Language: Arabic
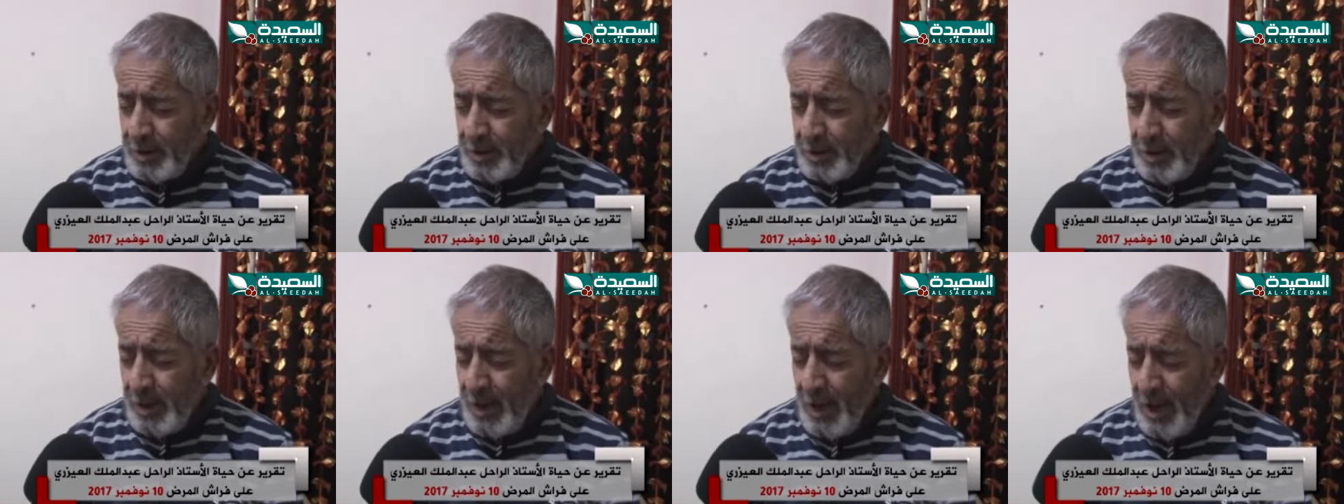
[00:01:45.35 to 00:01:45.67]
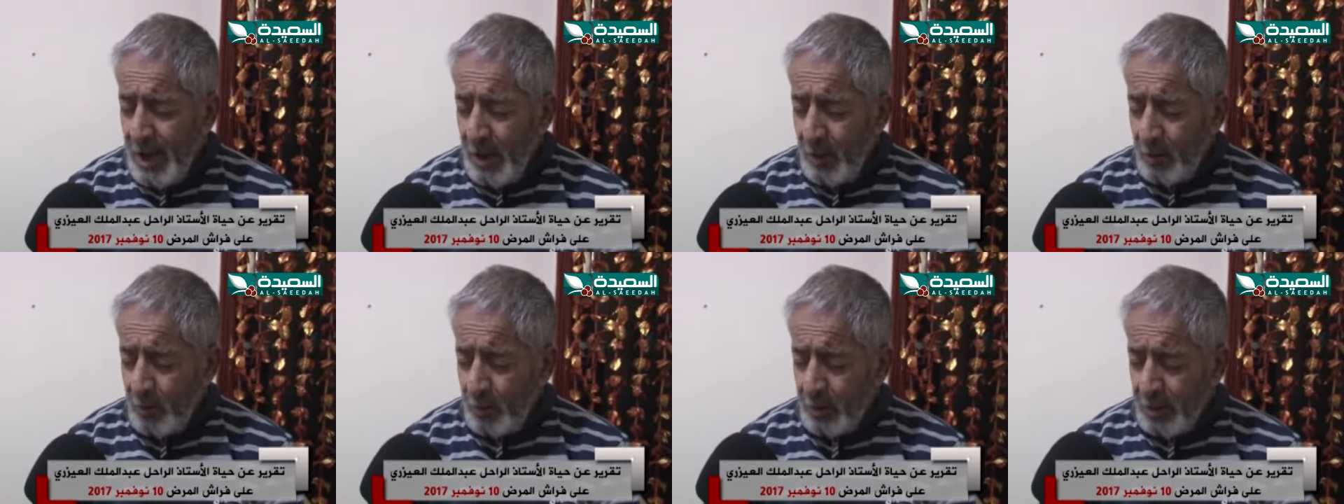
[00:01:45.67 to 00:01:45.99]

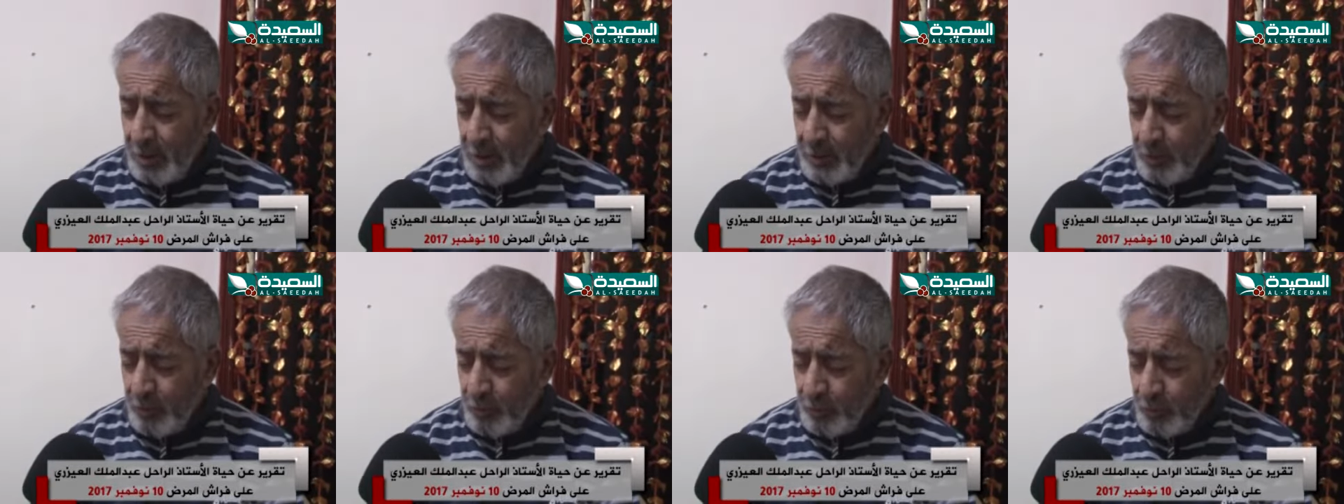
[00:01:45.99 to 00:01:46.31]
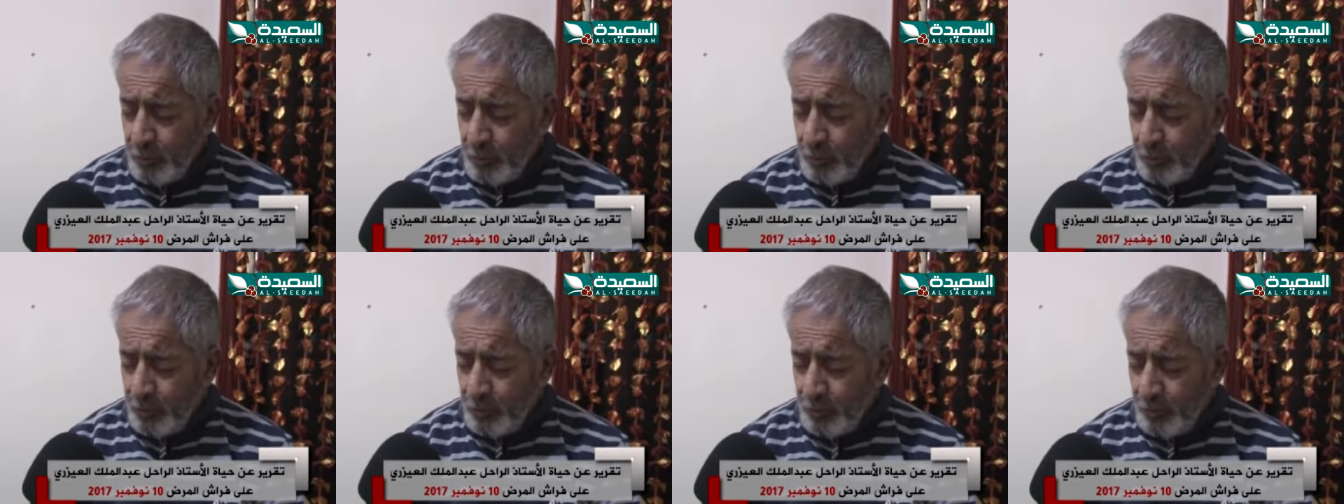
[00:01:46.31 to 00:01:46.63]
حاول انه
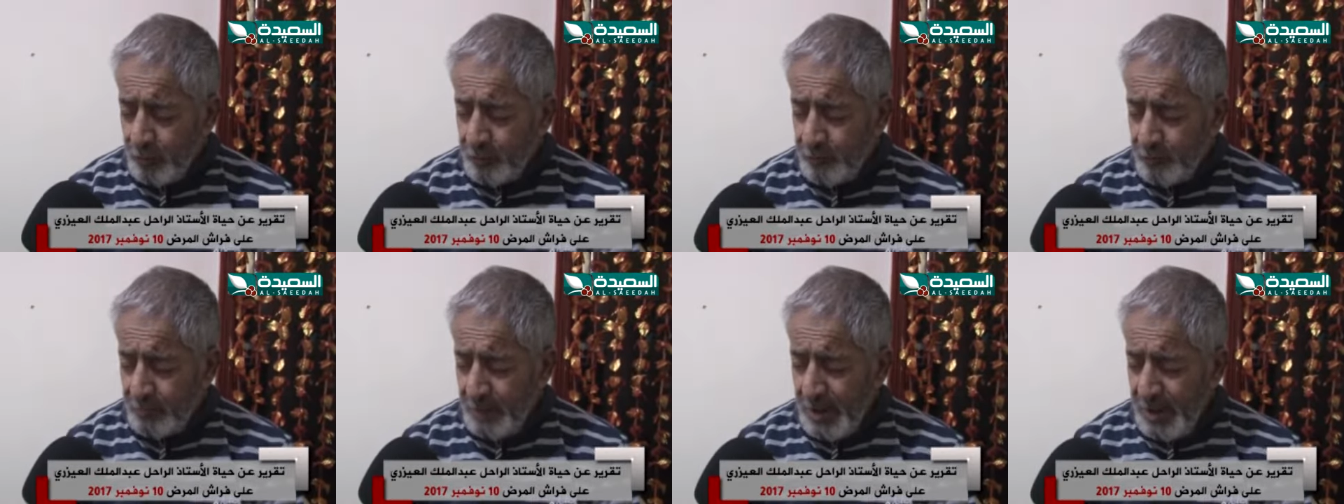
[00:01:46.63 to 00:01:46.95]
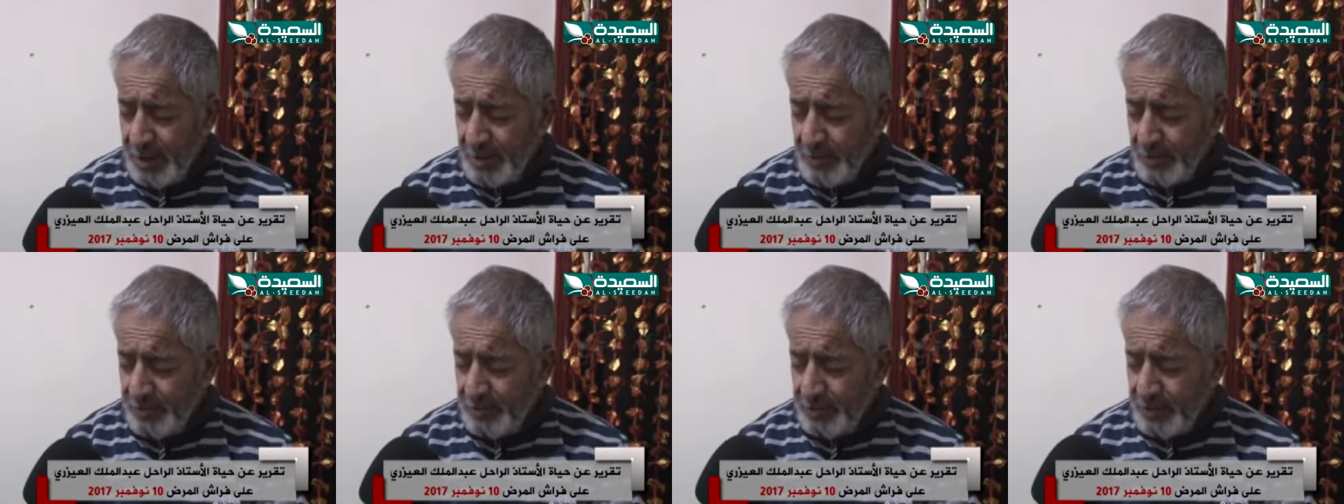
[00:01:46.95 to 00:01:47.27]
يشوف ما
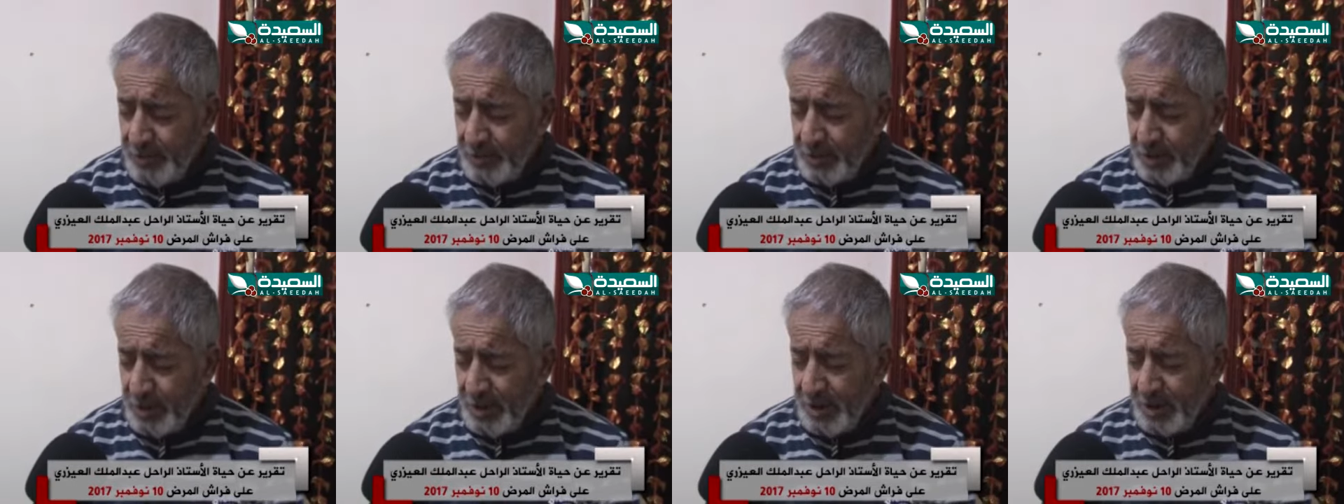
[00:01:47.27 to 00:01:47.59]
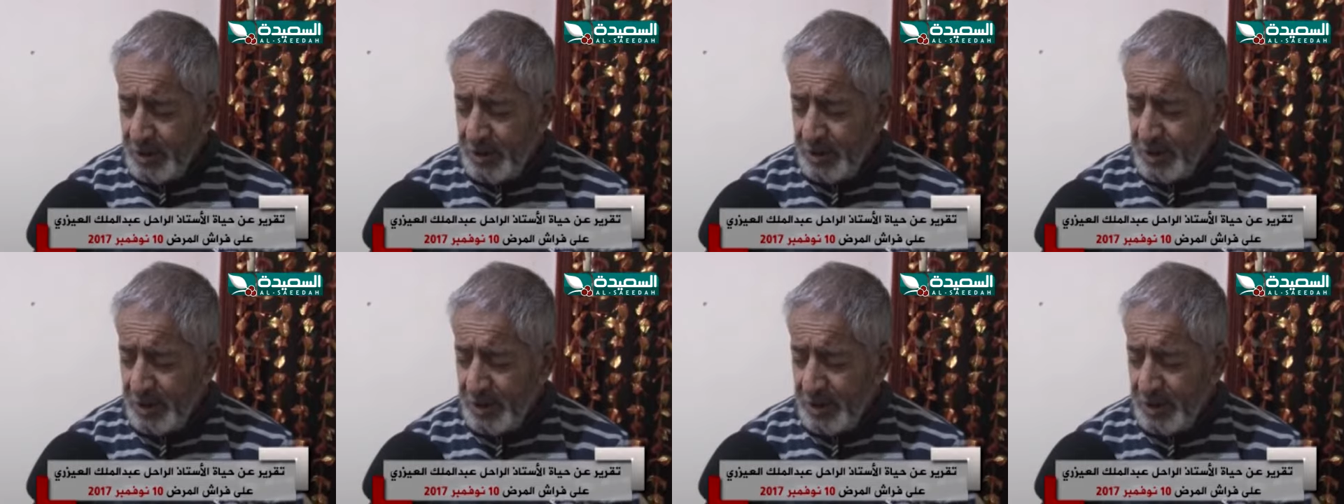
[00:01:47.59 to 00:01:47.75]
عندي قال